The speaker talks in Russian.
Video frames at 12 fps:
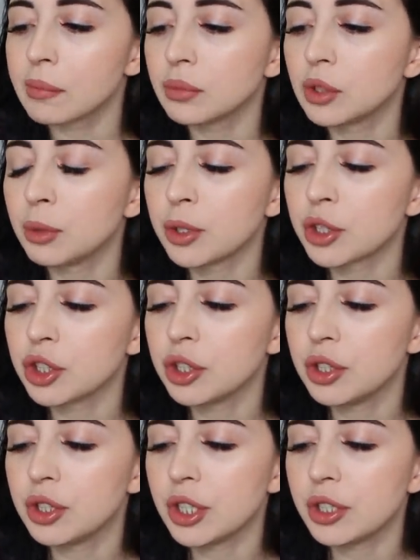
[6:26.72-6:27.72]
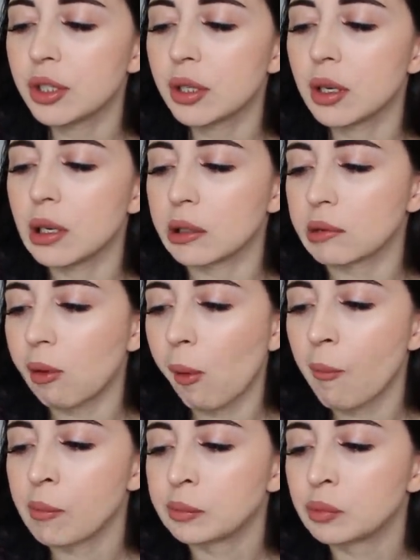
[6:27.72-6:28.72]
Тебе же не 10 лет.
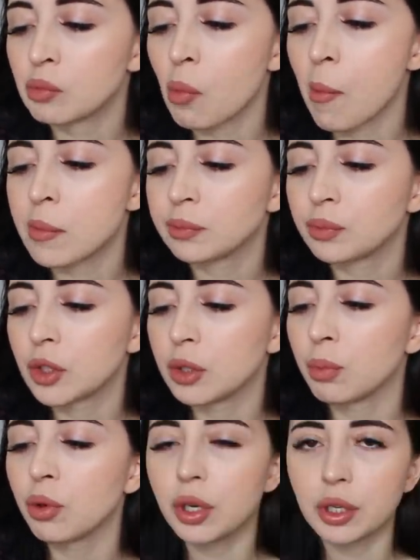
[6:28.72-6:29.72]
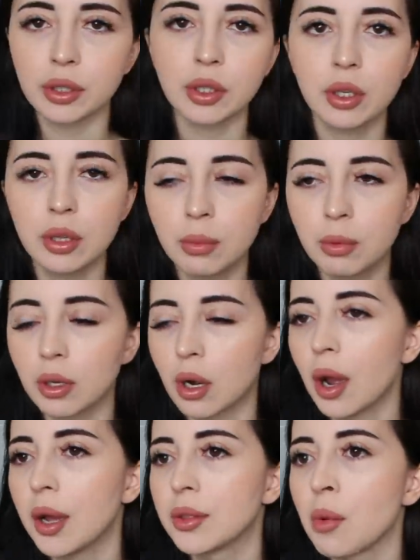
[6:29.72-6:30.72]
Тем более это не
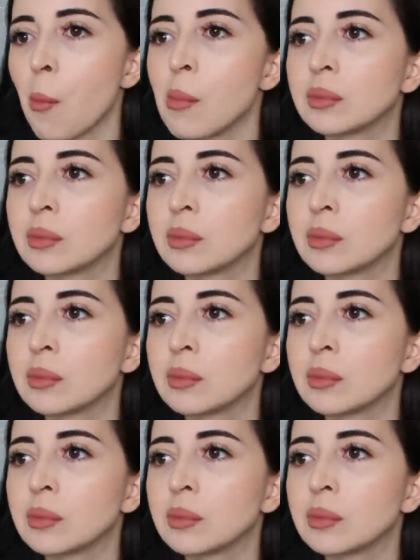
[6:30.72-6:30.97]
набирает.